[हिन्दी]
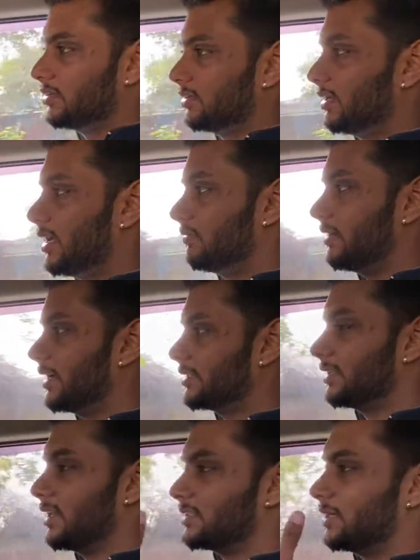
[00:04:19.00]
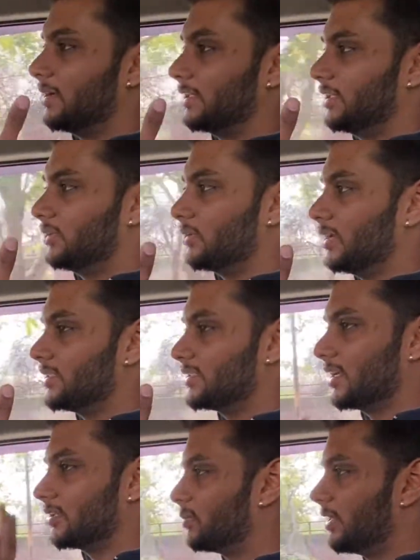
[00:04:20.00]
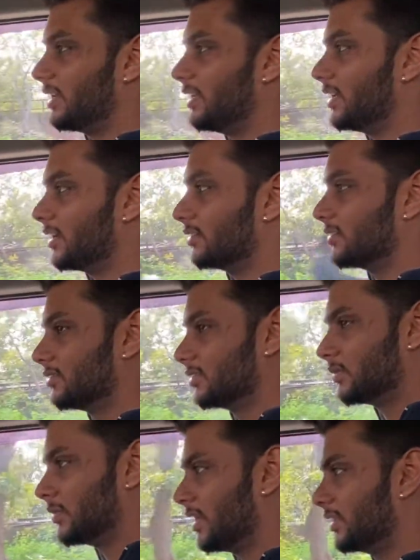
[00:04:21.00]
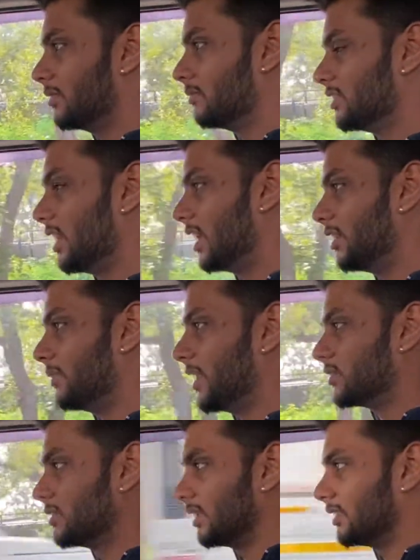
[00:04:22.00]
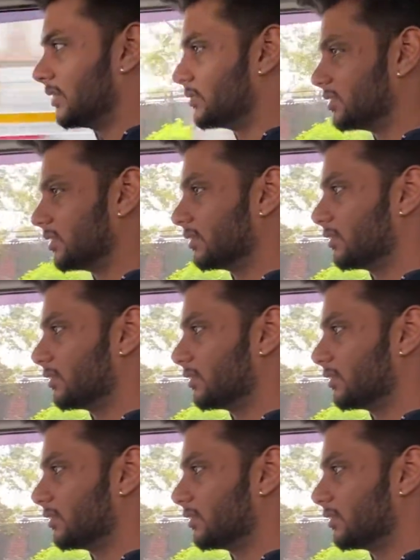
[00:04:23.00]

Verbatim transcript: लेफ्ट लेग से क्लच दबाते थे तो क्लच की आदत पड़ रही है तो वो एकदम हार्ड प्रेस हो जाता है उससे